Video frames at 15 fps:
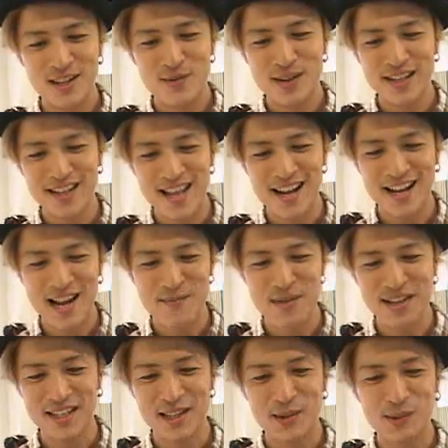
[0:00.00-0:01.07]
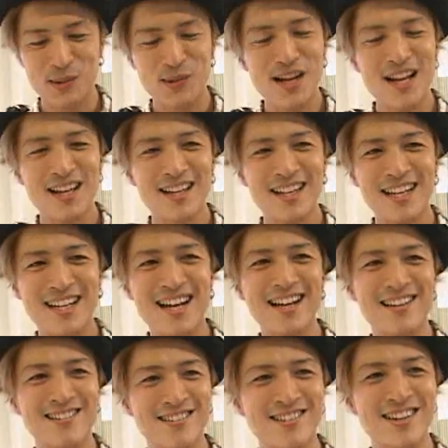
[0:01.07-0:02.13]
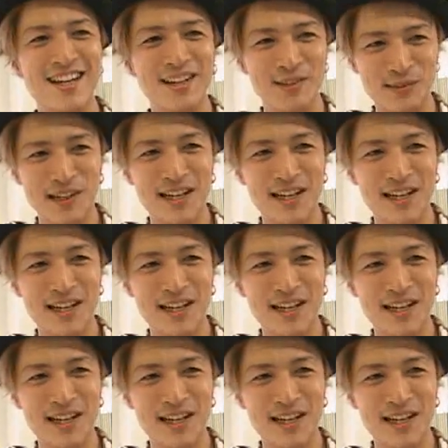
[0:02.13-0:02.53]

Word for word: 今まで何回もやってたことが1回で済んだりと